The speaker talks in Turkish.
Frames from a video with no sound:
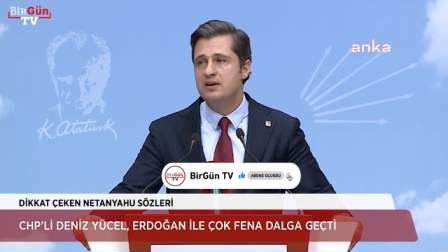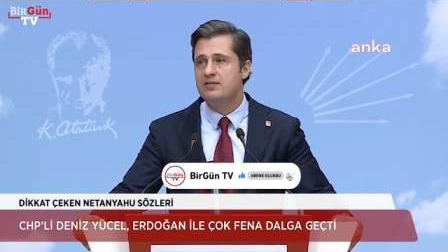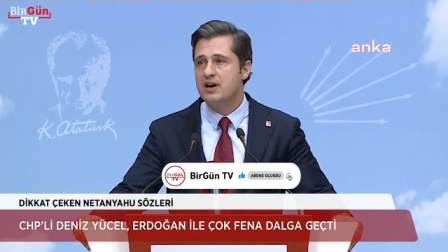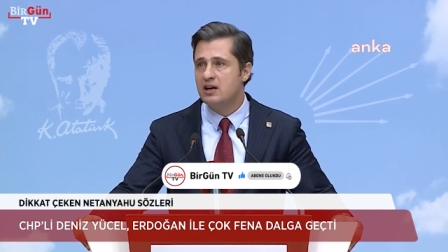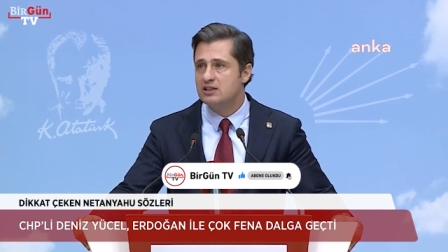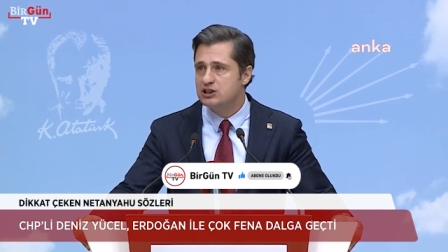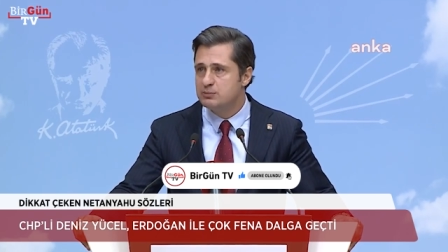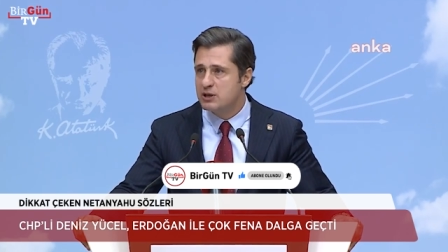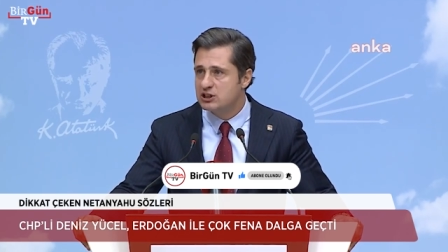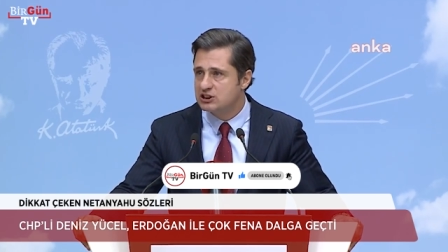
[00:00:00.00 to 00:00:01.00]
ve
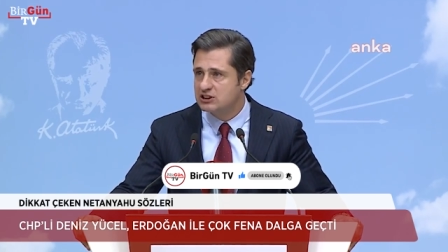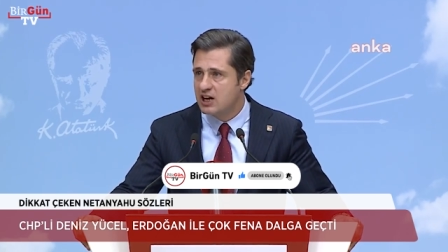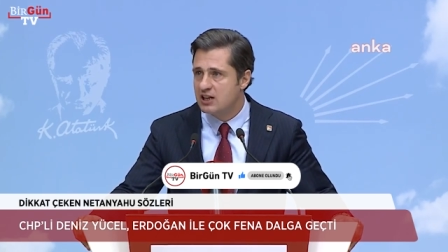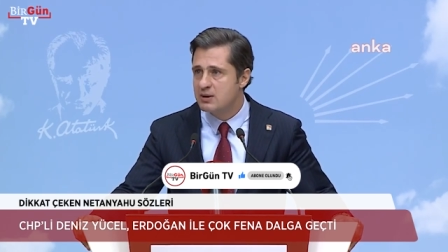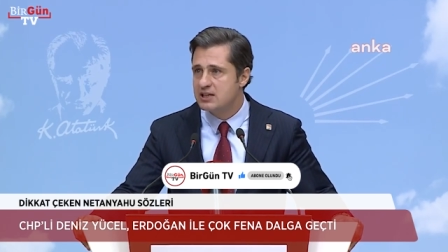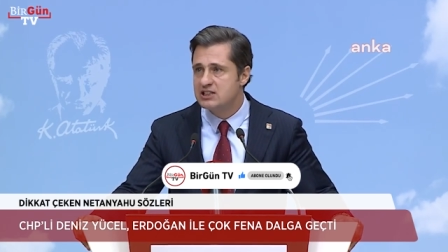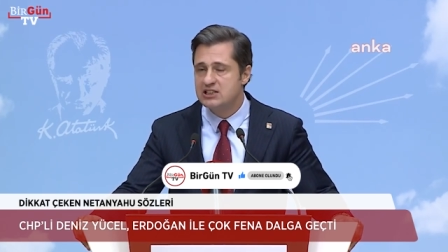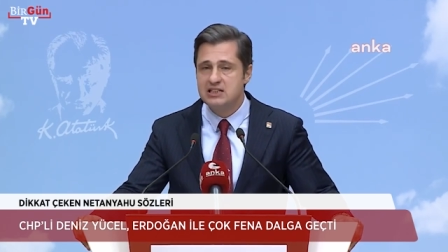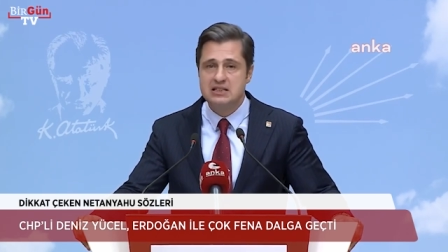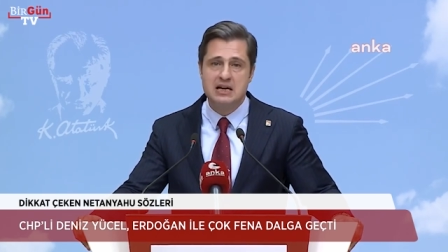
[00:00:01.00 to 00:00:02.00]
kalıcı barış sağlamak
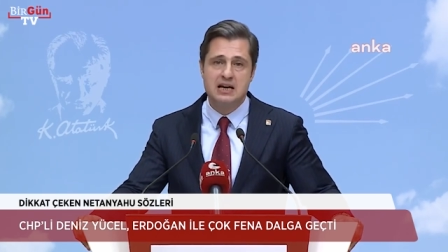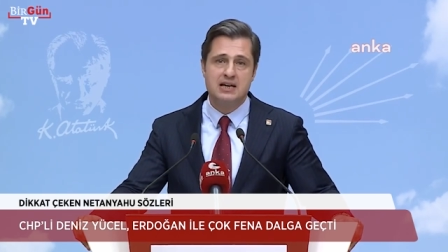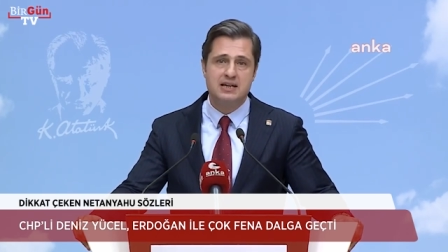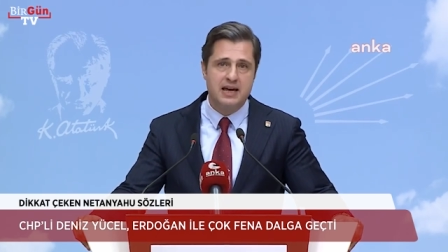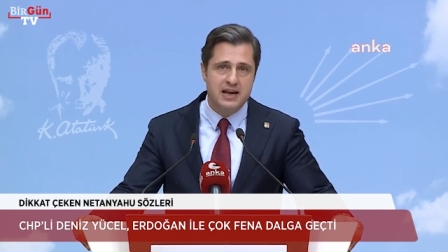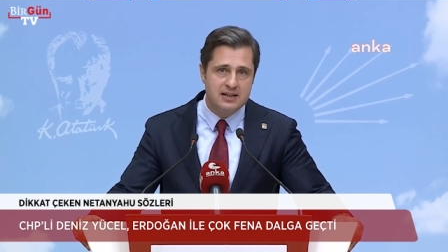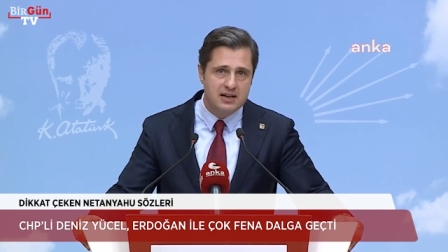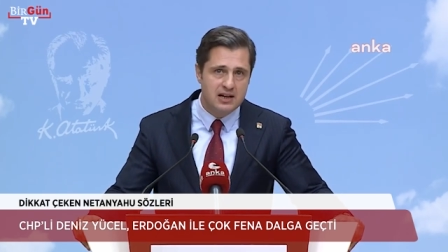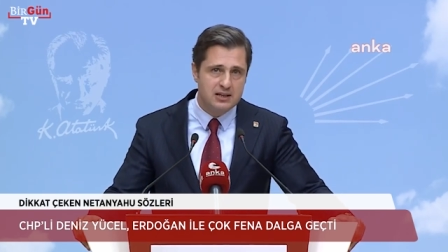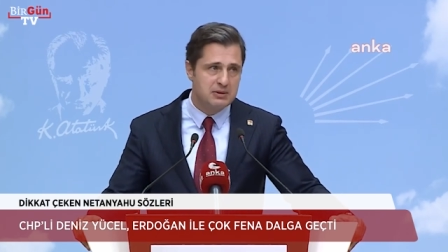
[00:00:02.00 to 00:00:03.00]
için
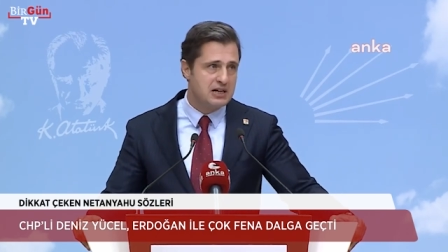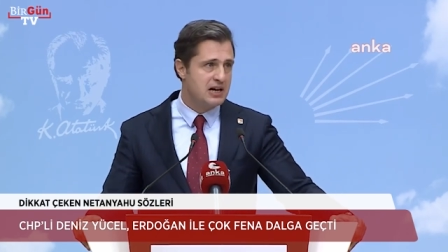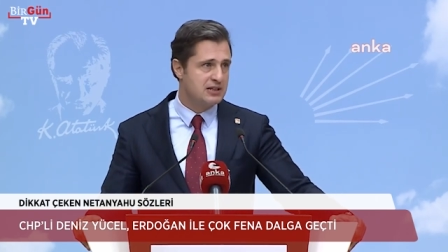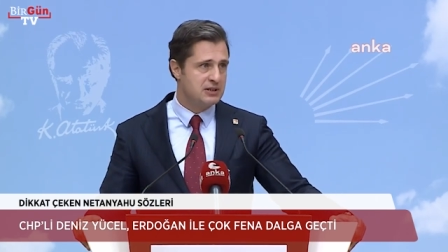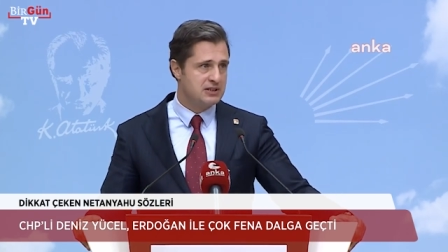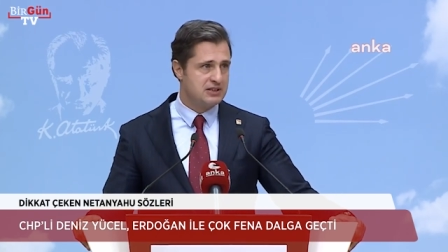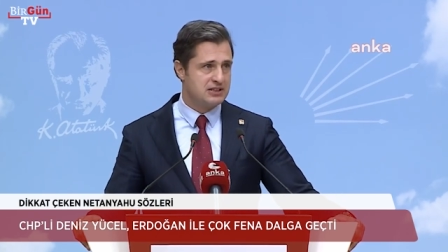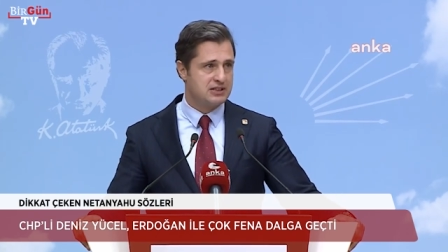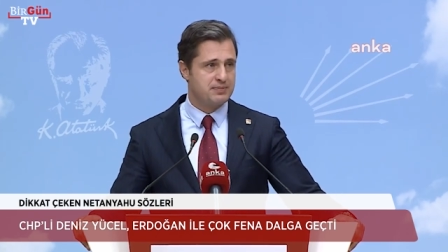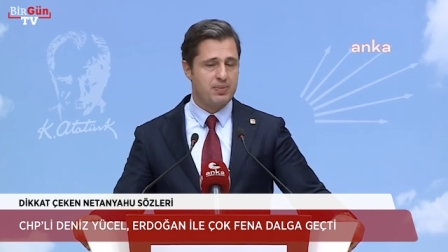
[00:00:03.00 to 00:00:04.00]
gerekli adımları atmalıdır.